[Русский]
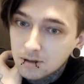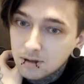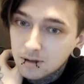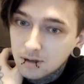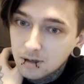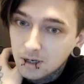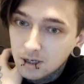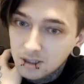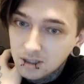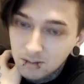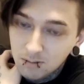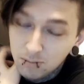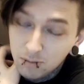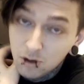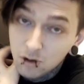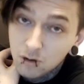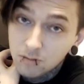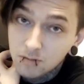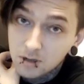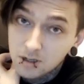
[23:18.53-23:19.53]
Хотя бы... Хм.
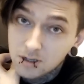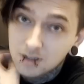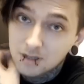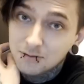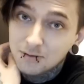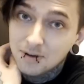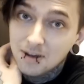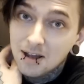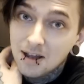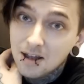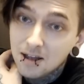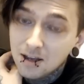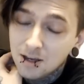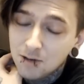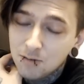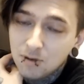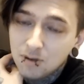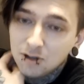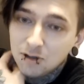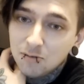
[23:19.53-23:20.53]
Дорогие
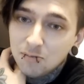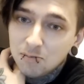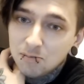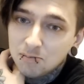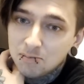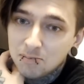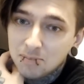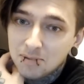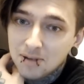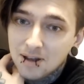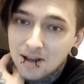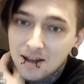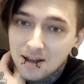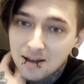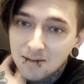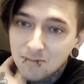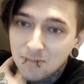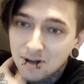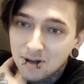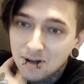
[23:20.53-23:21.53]
Потом... друзья,
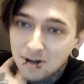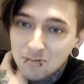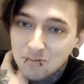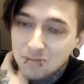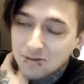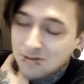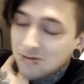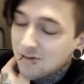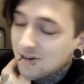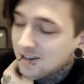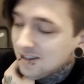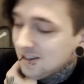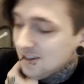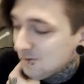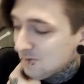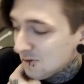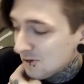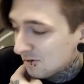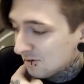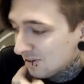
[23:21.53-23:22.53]
Потом Давайте. позвонить
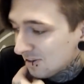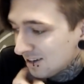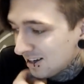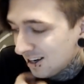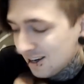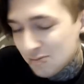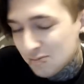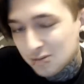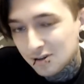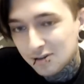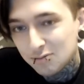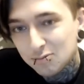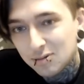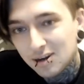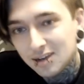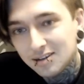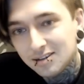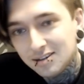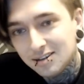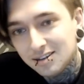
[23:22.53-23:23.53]
мне в скайп и
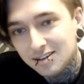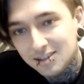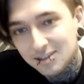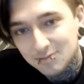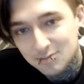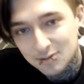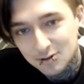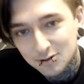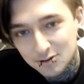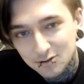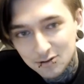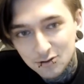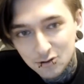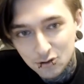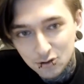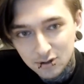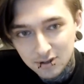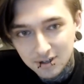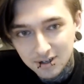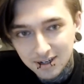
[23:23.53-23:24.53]
спросить, типа, ну
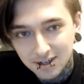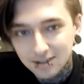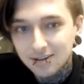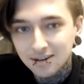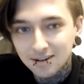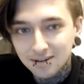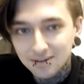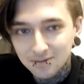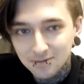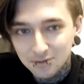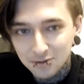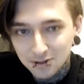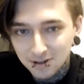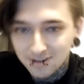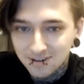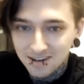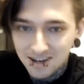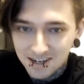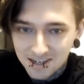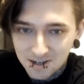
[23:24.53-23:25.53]
чё, как? А
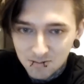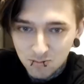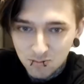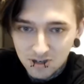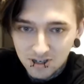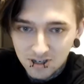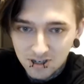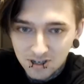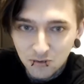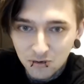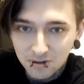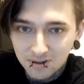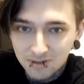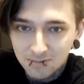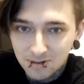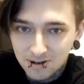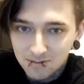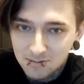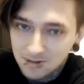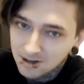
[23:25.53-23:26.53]
Если я не подниму,
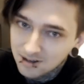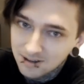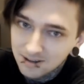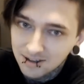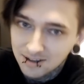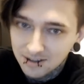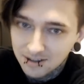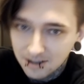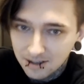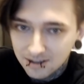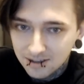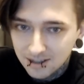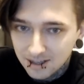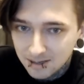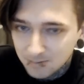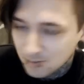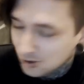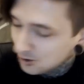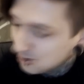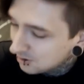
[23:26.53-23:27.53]
например, тогда да,
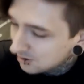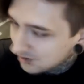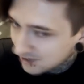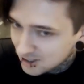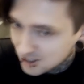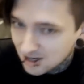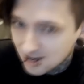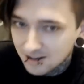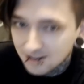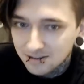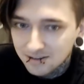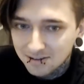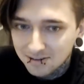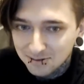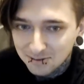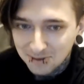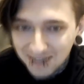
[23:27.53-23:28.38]
походу зажрался, сука.